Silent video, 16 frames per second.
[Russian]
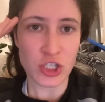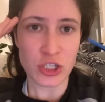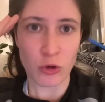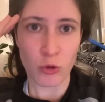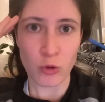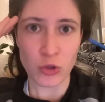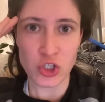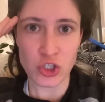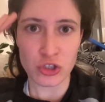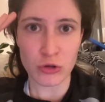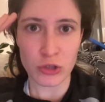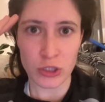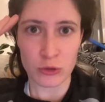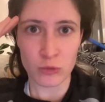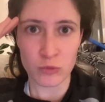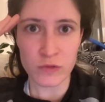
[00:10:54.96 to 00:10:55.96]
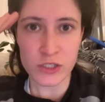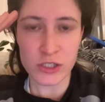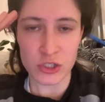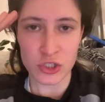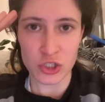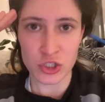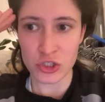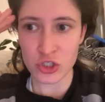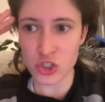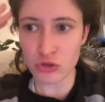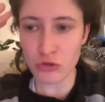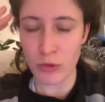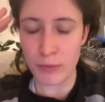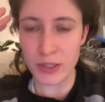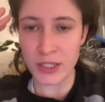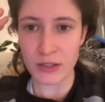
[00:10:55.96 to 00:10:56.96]
ты хоть что-то, ну выскажись. Ты что,
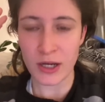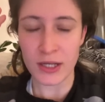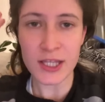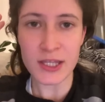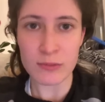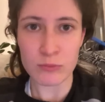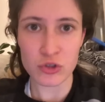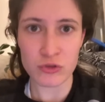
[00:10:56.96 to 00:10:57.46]
блин, когда ты будешь